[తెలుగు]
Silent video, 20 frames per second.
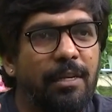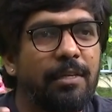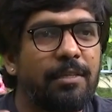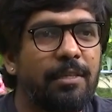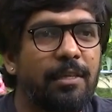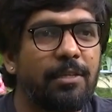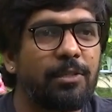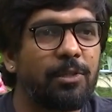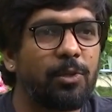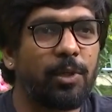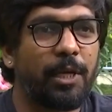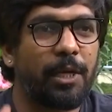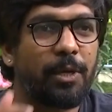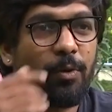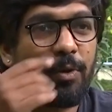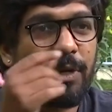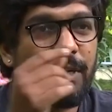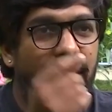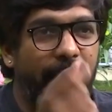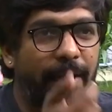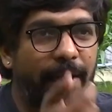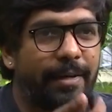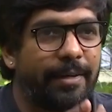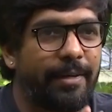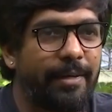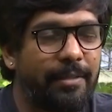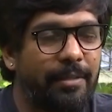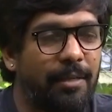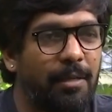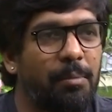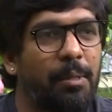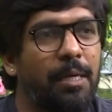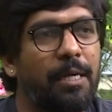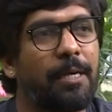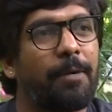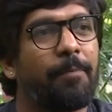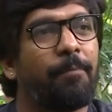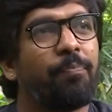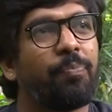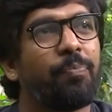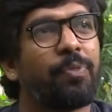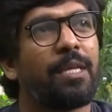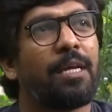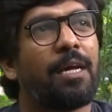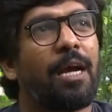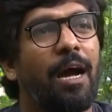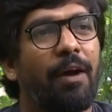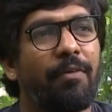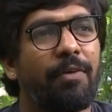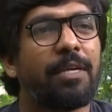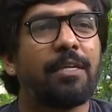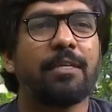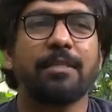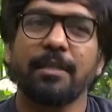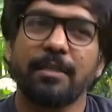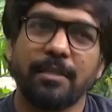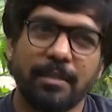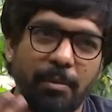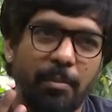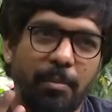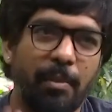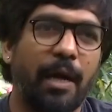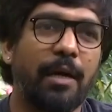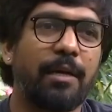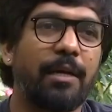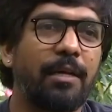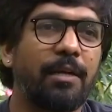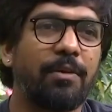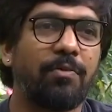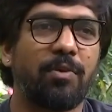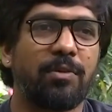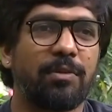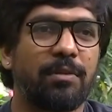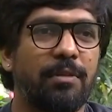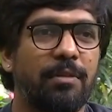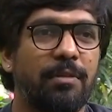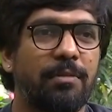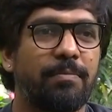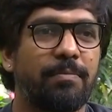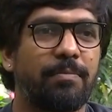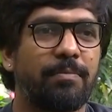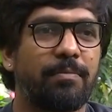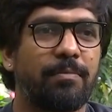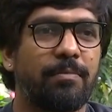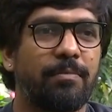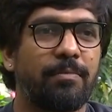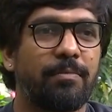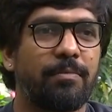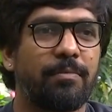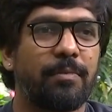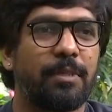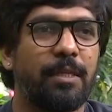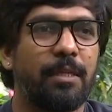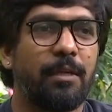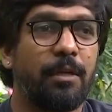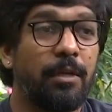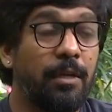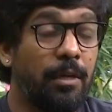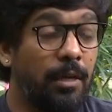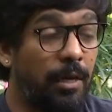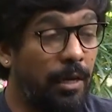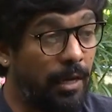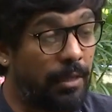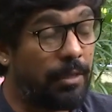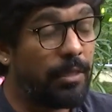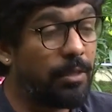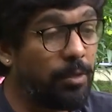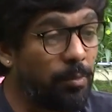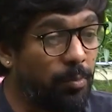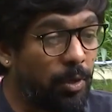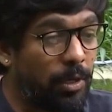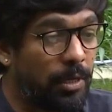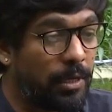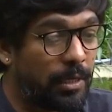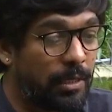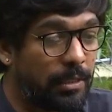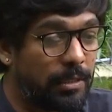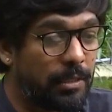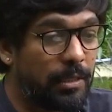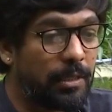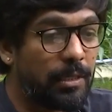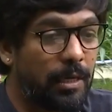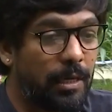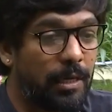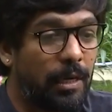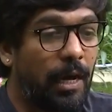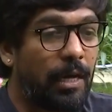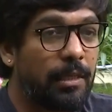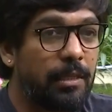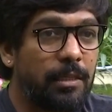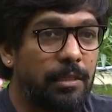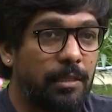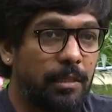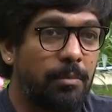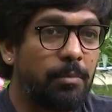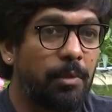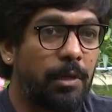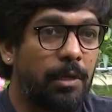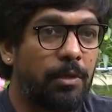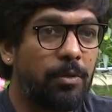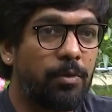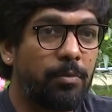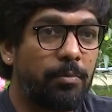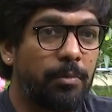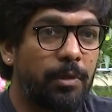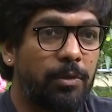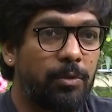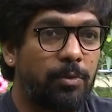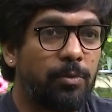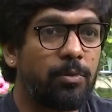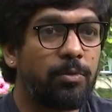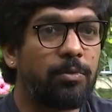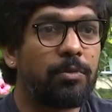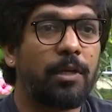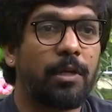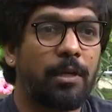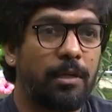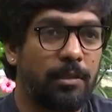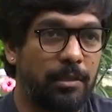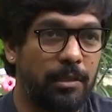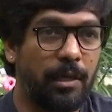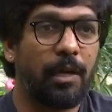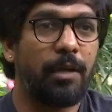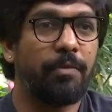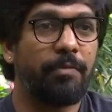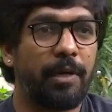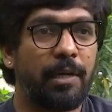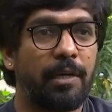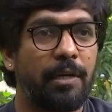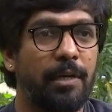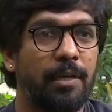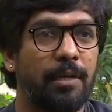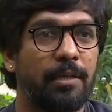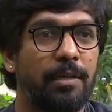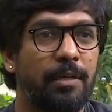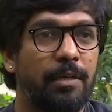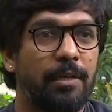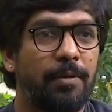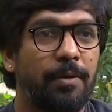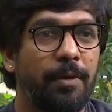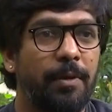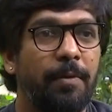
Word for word: సిల్లీ థింగ్స్ ఉంటాయి కొన్ని టెక్నిక్స్ అనమాట అవన్నీ చేస్తే మాకేనా వస్తుంది అంతేందుకు మొన్న రీసెంట్ గా నాంది సినిమాలో మీరు చూసుంటారు చాలా వైరల్ అయింది